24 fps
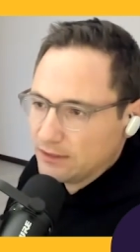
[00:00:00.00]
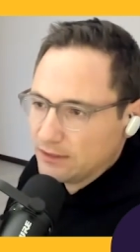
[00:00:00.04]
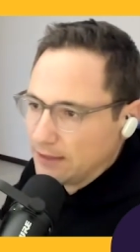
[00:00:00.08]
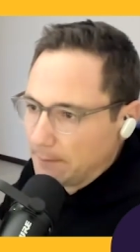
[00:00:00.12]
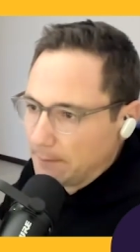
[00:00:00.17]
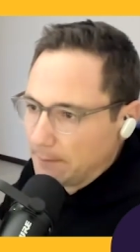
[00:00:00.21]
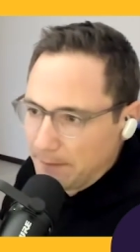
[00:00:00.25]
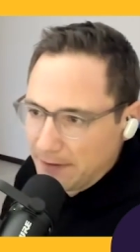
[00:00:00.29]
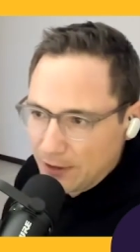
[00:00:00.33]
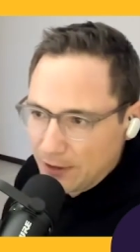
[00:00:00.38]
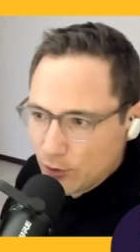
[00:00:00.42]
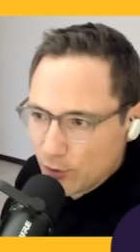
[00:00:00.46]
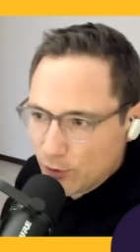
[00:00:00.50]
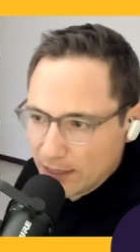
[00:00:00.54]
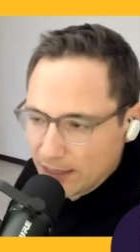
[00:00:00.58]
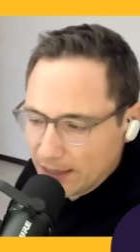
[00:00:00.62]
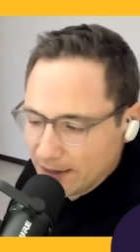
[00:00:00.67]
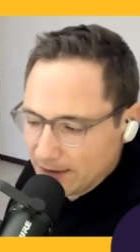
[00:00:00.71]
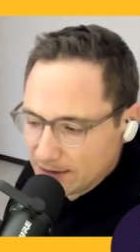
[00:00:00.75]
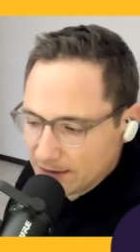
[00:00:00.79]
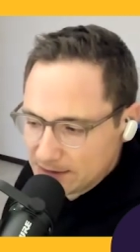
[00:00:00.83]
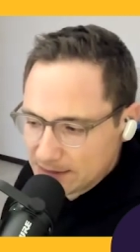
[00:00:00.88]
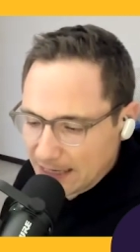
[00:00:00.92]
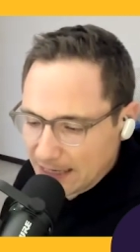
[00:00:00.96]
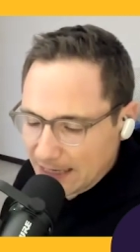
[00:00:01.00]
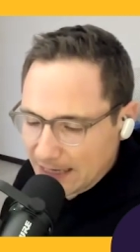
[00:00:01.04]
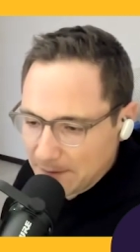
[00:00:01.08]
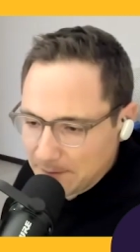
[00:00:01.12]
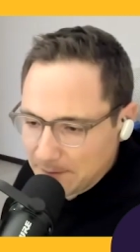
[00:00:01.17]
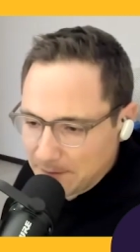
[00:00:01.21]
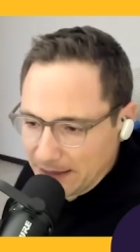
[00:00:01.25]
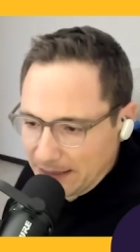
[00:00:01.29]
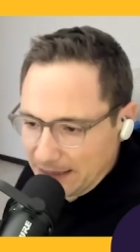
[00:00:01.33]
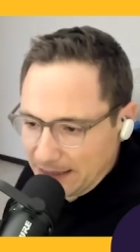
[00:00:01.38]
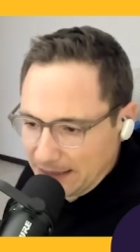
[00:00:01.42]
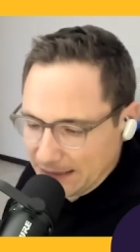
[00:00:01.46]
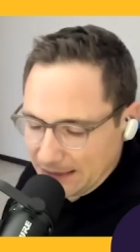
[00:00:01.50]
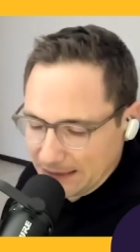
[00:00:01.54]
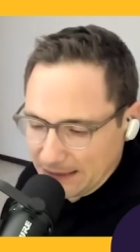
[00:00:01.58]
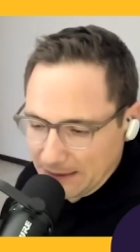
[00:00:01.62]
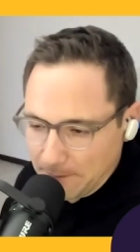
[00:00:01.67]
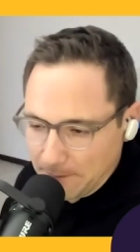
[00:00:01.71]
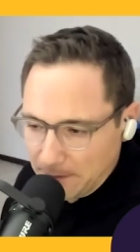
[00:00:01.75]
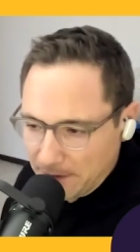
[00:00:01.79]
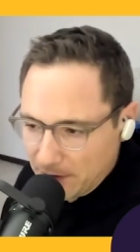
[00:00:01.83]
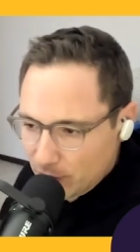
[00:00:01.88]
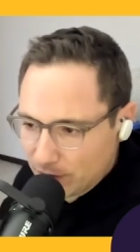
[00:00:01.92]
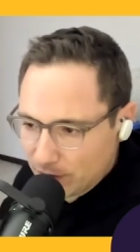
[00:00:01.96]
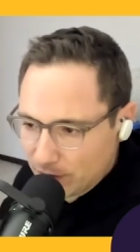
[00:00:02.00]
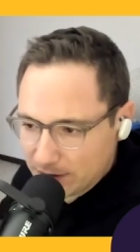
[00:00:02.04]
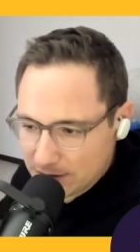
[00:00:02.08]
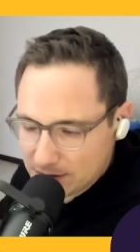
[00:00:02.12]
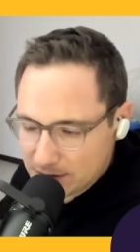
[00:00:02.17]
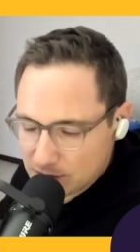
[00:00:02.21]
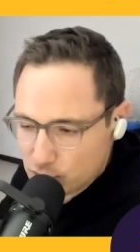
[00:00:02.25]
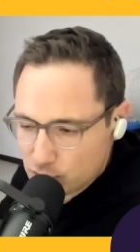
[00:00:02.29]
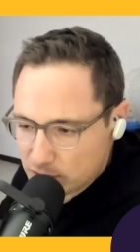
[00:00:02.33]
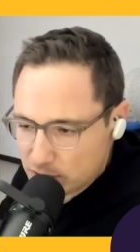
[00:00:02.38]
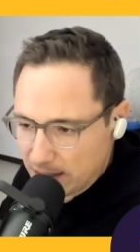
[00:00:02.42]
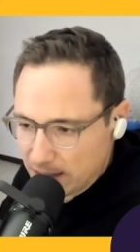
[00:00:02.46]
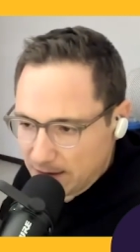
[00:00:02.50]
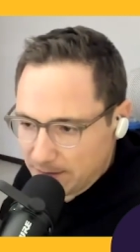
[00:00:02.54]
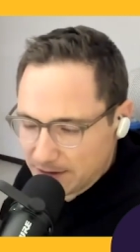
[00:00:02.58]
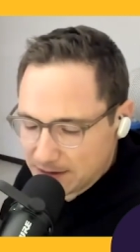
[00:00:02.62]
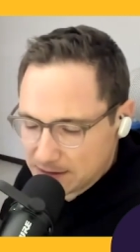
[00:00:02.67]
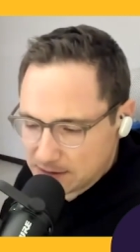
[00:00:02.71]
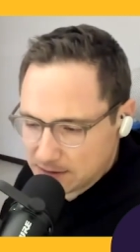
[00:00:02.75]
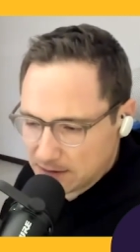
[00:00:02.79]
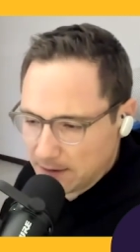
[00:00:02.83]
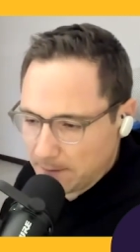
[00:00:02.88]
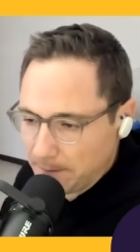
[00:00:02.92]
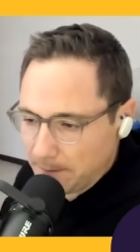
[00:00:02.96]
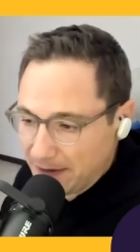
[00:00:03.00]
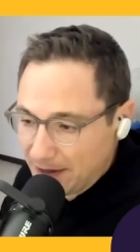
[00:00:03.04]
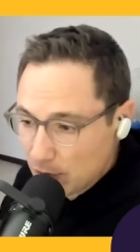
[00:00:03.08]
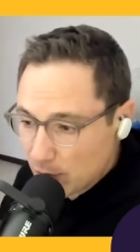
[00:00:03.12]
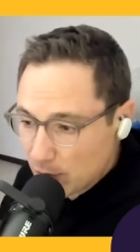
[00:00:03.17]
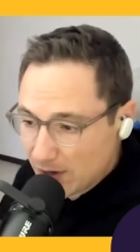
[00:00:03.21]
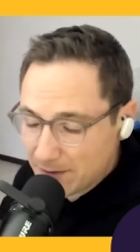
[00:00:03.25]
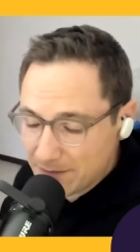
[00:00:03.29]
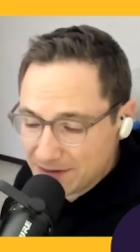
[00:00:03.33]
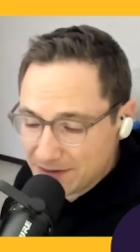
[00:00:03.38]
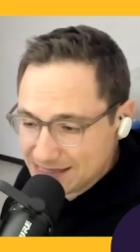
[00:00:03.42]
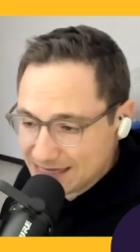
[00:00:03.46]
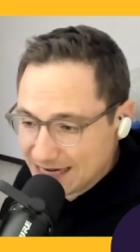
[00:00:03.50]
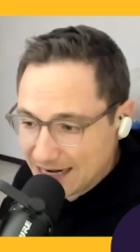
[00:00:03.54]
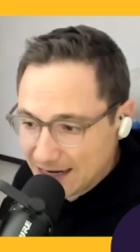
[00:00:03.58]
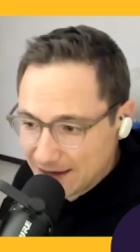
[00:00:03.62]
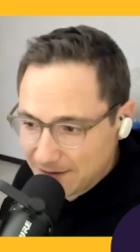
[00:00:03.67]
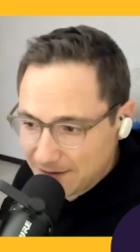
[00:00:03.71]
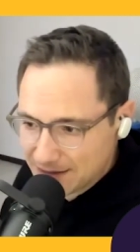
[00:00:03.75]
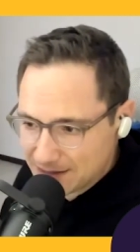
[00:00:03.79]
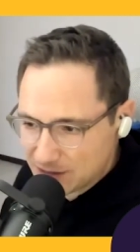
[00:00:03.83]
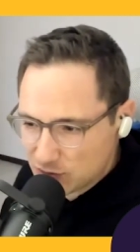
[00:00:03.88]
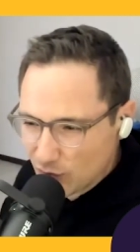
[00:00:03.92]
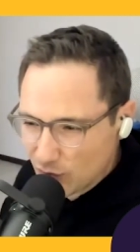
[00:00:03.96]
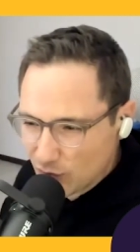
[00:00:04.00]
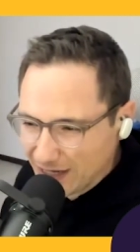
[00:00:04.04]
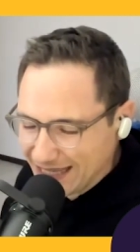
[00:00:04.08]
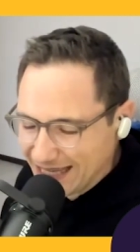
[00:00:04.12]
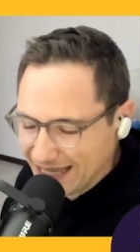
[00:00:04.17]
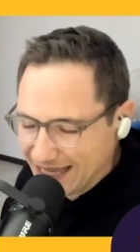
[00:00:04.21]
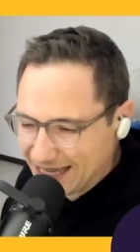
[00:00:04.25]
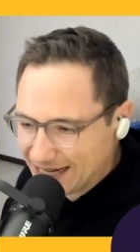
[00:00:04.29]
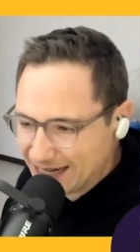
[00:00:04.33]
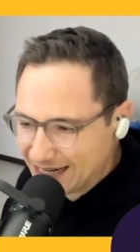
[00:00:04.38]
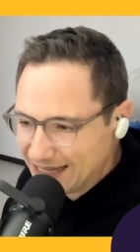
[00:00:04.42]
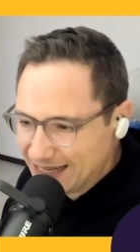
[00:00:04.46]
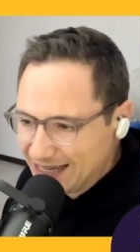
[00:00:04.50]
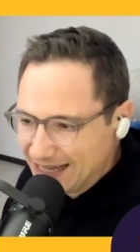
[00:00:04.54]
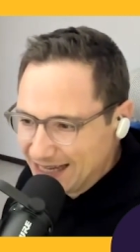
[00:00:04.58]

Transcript: te pido que le des a la campanita, te pido que te suscribas, te pido que me escribas cualquier